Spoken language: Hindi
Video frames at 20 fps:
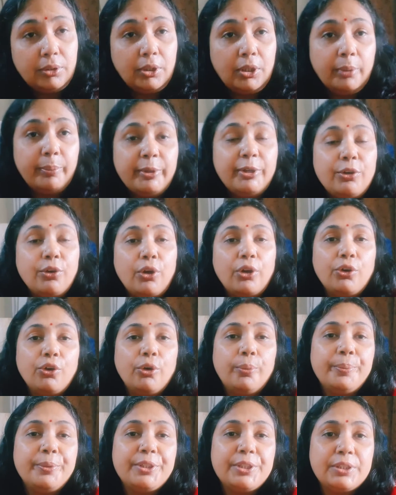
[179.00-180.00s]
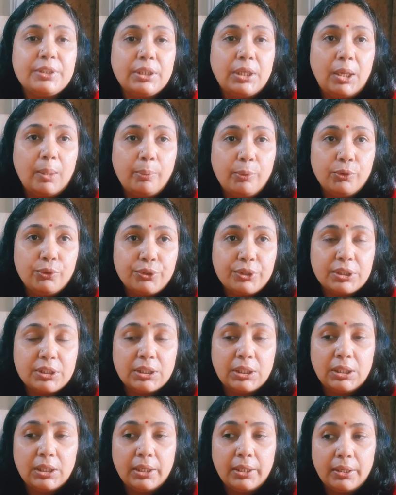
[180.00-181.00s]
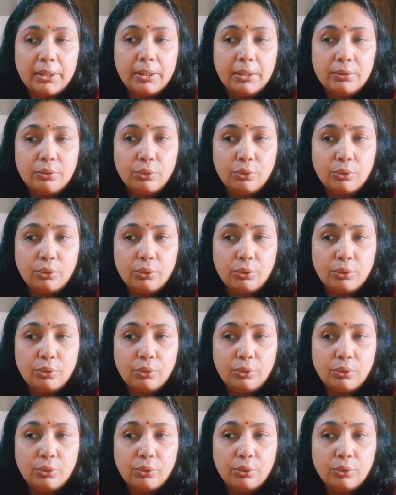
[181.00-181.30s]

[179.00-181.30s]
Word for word: अभी ड्राइंग कंपटीशन आप लोगों के चल रहे हैं